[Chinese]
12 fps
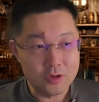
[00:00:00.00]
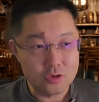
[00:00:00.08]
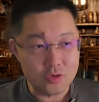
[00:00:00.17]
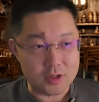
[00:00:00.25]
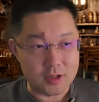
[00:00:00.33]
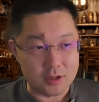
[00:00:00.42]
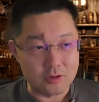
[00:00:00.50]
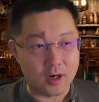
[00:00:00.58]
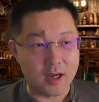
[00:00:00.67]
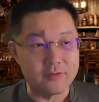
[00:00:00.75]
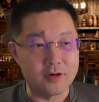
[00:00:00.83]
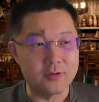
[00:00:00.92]
最强就是
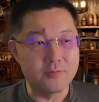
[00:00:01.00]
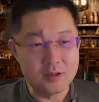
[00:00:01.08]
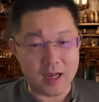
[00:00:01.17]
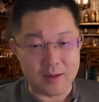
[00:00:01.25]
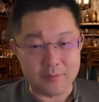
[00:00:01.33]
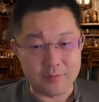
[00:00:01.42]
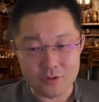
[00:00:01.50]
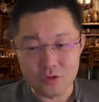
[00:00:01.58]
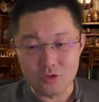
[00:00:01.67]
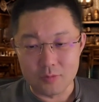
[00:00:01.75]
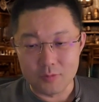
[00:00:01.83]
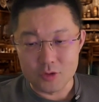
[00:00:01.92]
iPhone。哪怕说
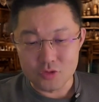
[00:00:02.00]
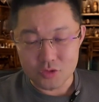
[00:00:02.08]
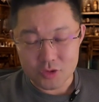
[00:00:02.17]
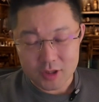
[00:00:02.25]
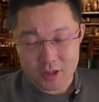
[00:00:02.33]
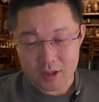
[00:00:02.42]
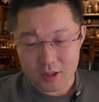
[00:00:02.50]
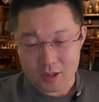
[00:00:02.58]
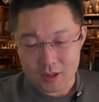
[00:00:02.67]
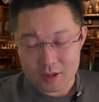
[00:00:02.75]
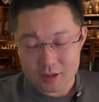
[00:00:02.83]
我们去这个